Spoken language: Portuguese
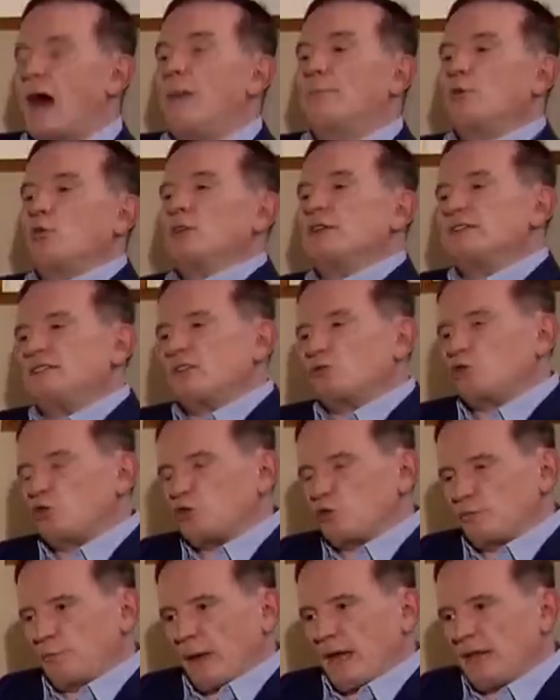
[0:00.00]
A polícia
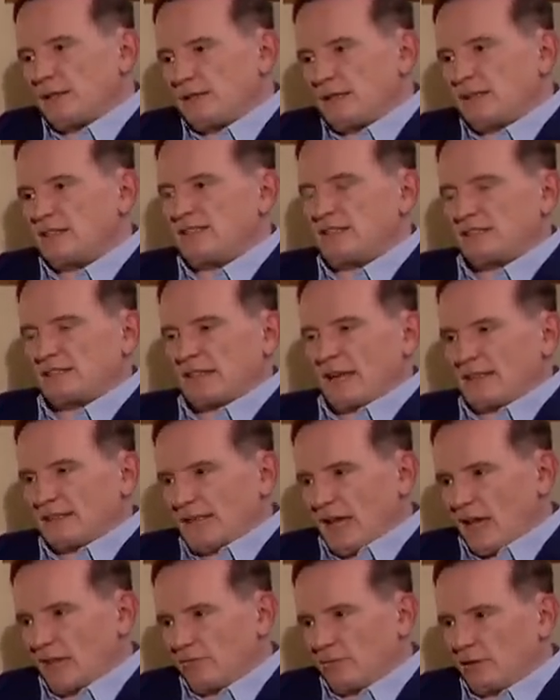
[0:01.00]
suspeita que se
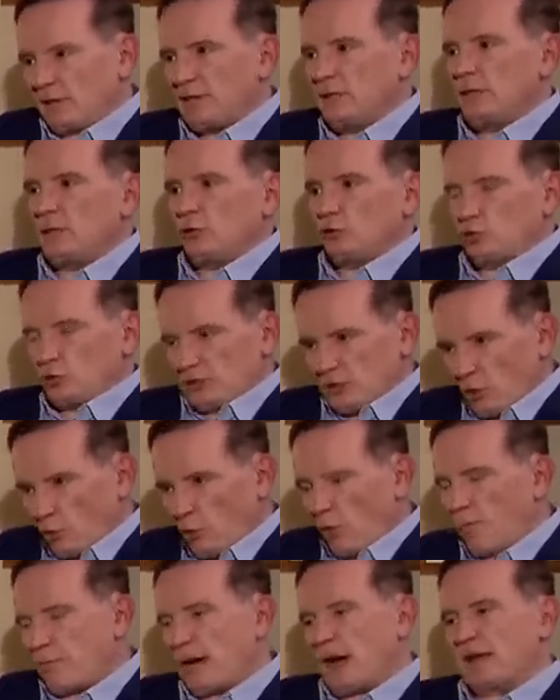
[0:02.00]
tratava do seu
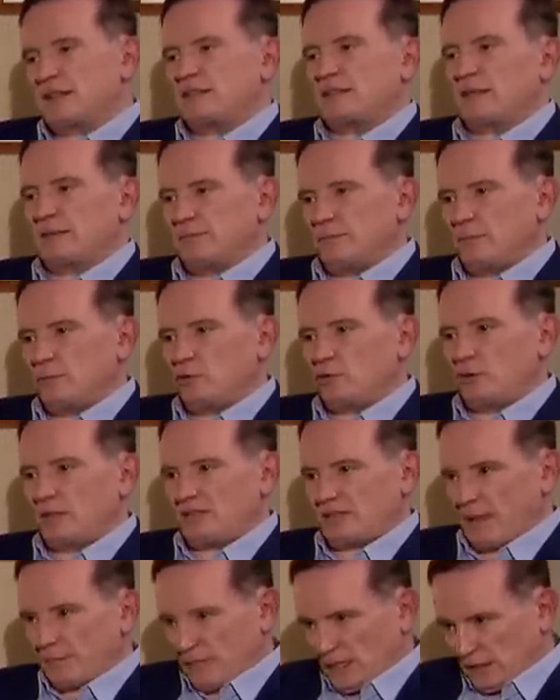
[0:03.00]
comparsa. A senhora
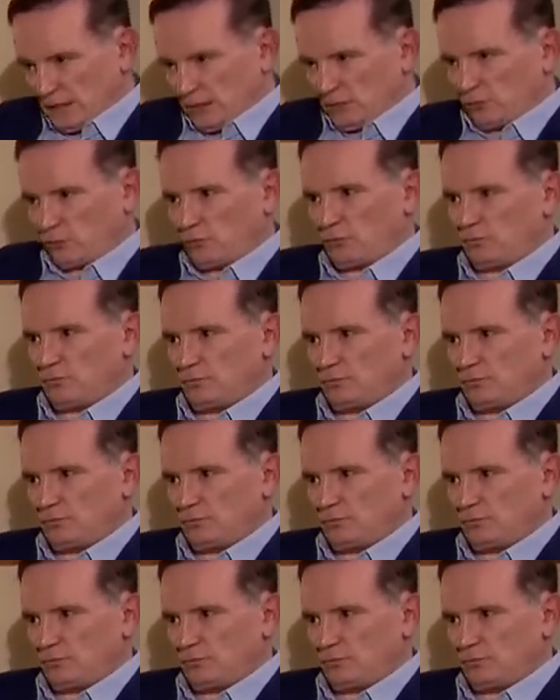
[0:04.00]
sabia disso?